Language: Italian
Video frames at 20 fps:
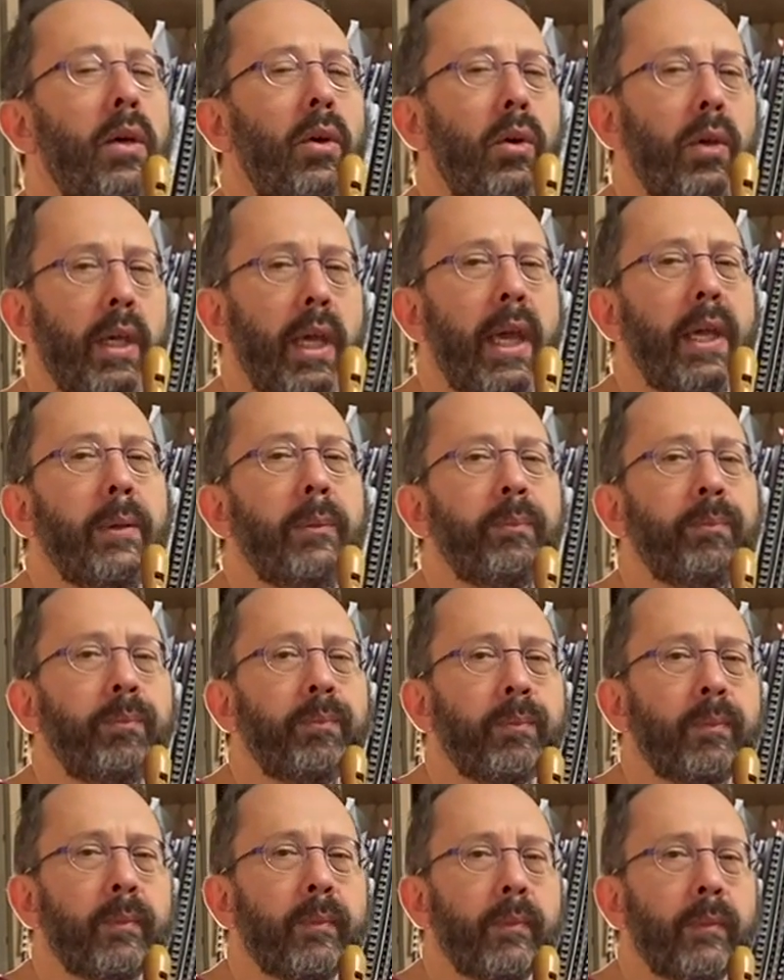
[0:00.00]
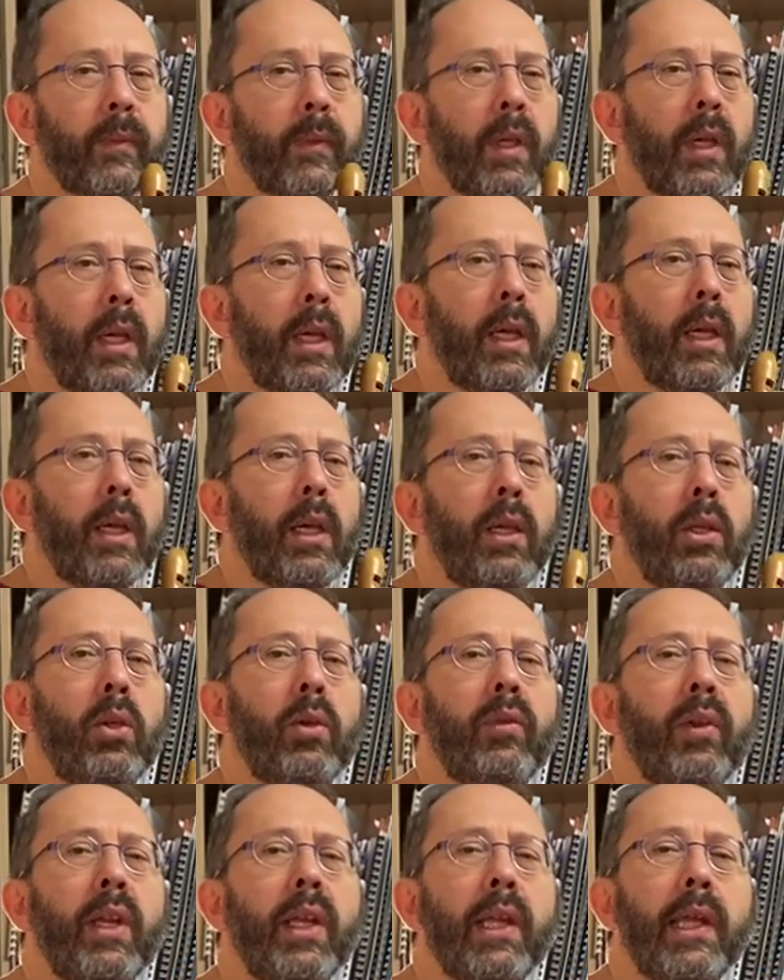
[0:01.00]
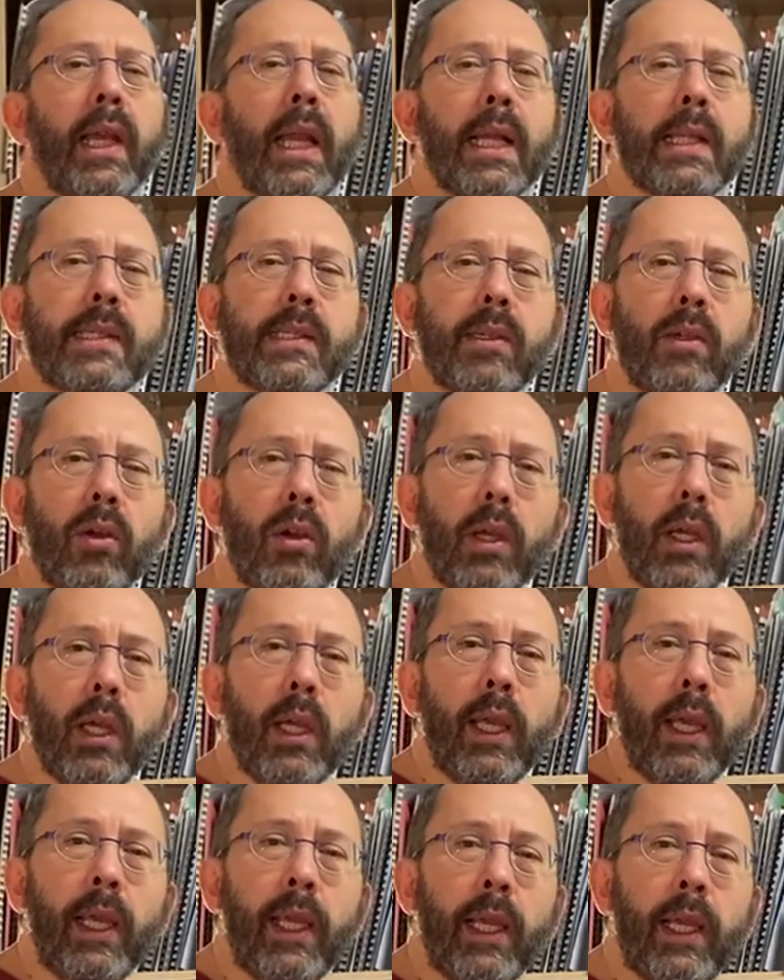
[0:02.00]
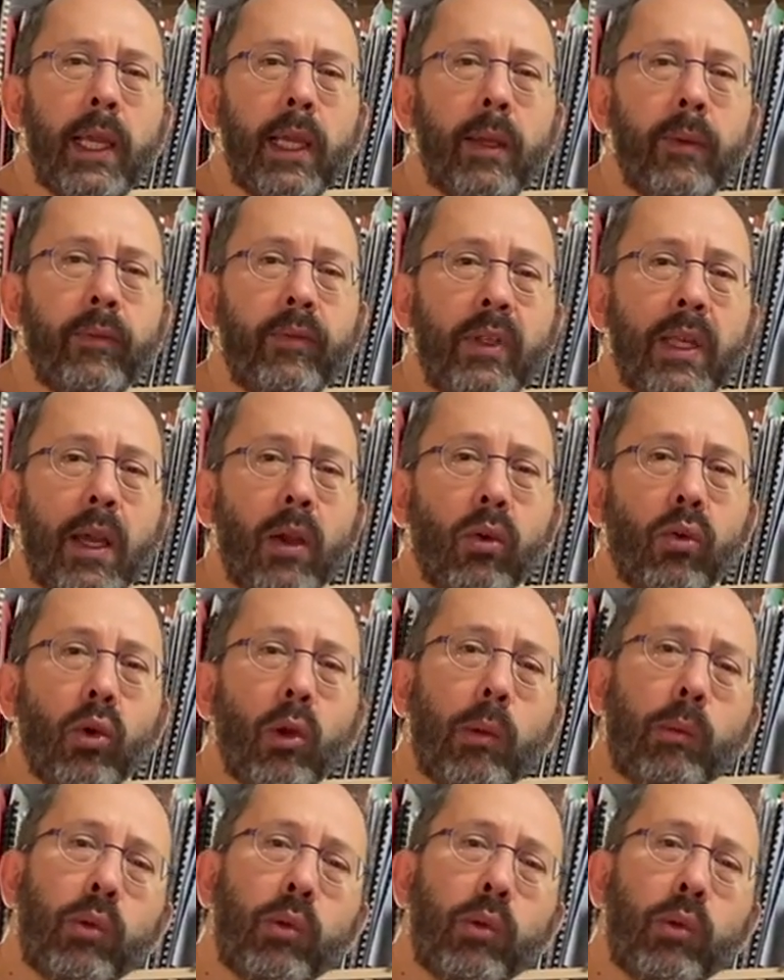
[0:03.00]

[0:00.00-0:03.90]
Ok, io vi ringrazio e vi auguro